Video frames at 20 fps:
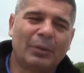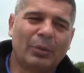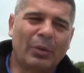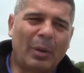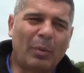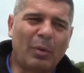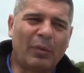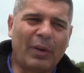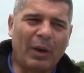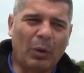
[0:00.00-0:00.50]

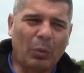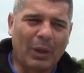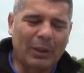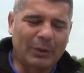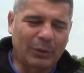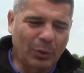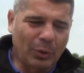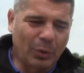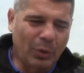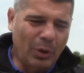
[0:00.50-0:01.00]
dovevamo fare
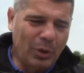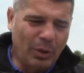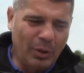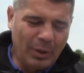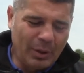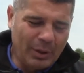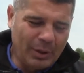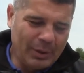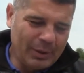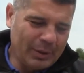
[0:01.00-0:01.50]
4
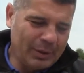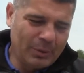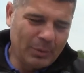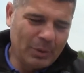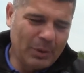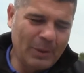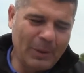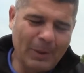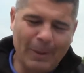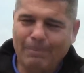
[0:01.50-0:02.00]
gol e
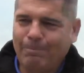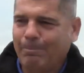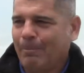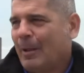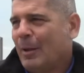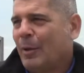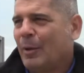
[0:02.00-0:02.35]
quindi